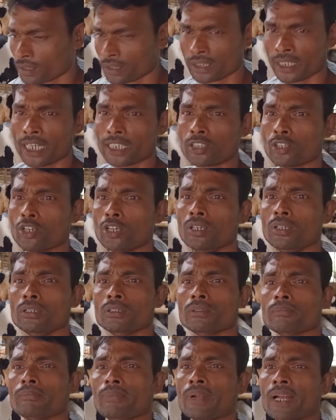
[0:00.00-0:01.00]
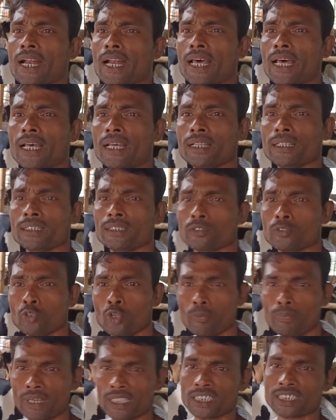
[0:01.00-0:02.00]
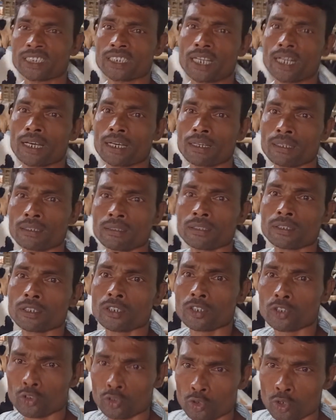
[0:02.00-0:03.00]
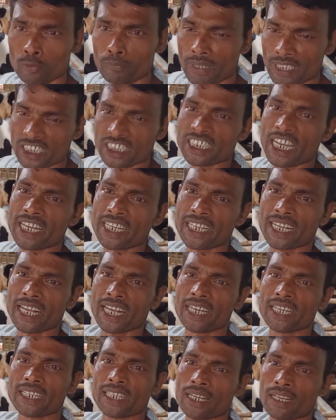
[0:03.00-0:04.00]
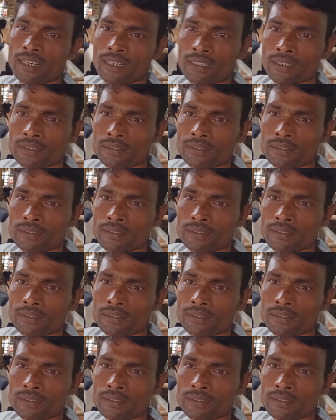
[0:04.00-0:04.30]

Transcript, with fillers: দিয়ে তো বেটারা কুল পাইতেছে না দুধ বেচে ষাট টাকা লিটার